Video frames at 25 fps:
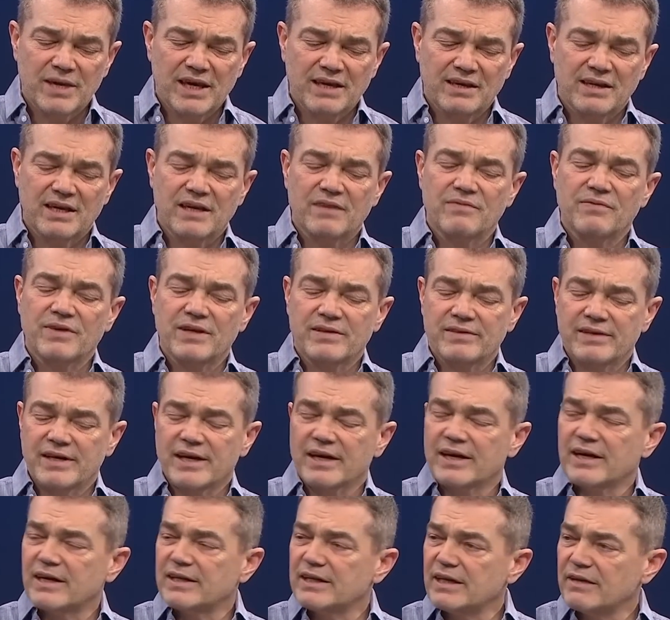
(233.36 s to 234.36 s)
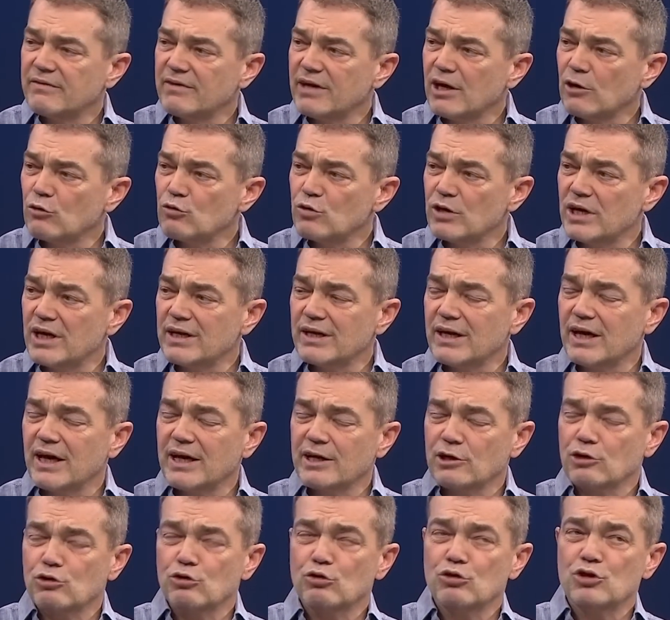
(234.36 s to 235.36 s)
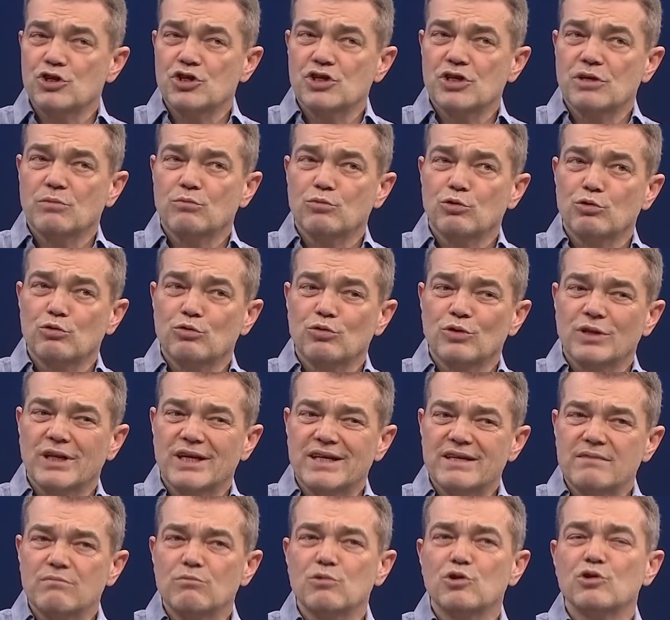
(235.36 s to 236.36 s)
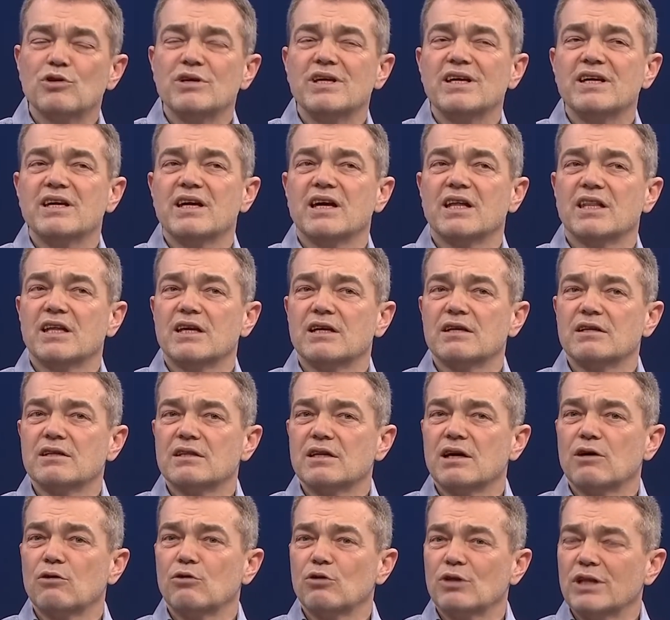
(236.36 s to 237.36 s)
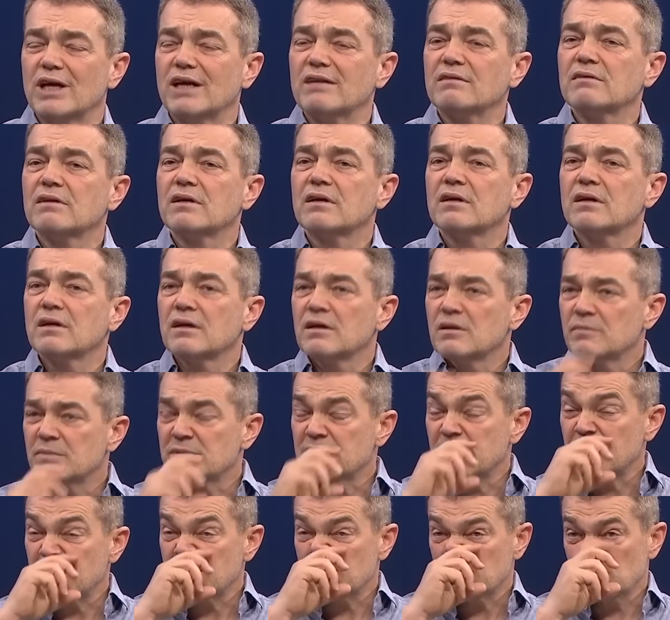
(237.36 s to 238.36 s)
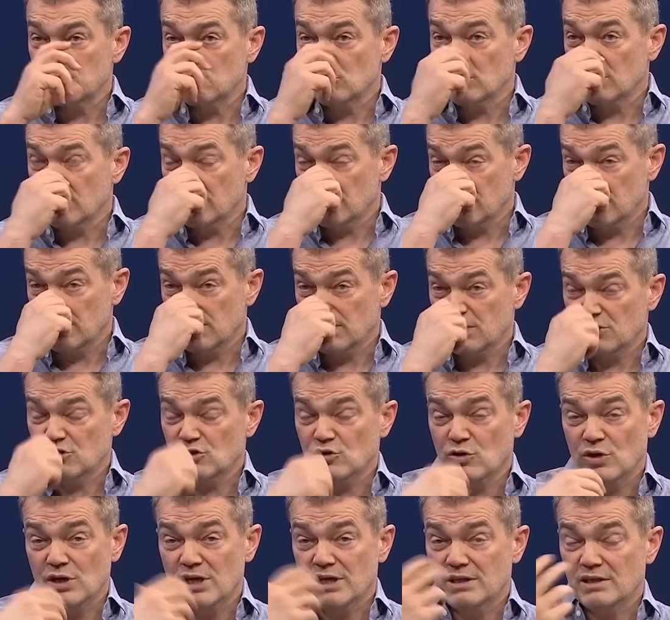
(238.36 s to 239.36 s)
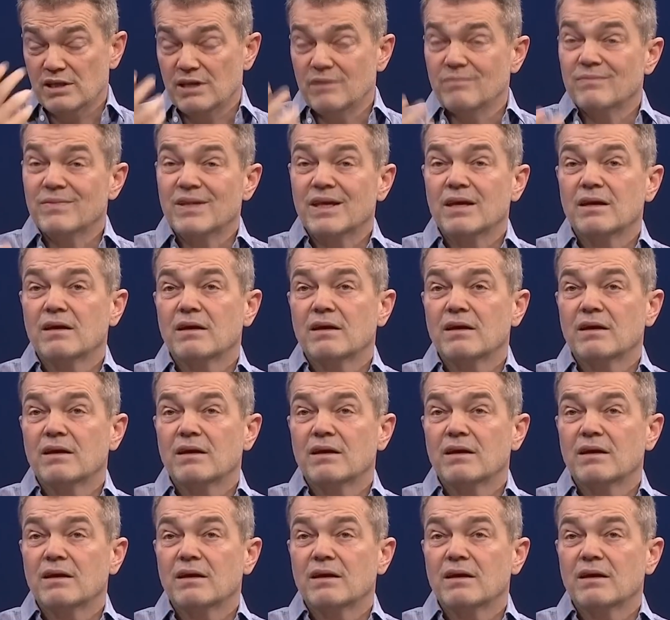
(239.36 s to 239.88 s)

Mekke'nin fethine kadar veya Kur'an arkeolojik bulguların bugün ilgi alanında olan mesela eski şöyle diyeyim